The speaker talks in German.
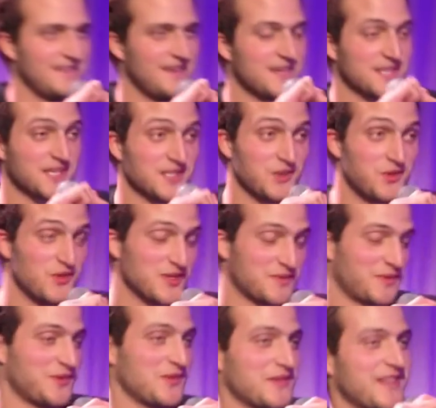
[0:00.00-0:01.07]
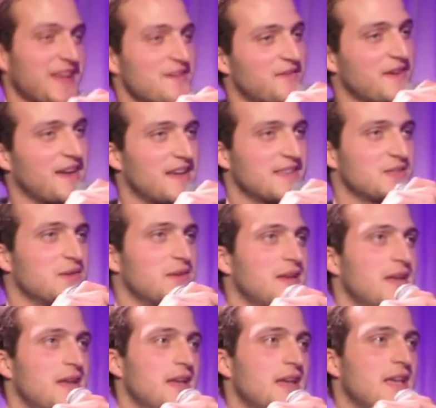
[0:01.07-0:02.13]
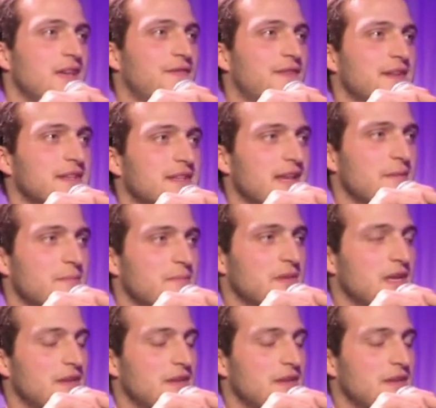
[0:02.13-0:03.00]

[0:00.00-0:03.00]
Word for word: Ja, es ist ein cooles Produkt einfach. Also ich finde, ähm,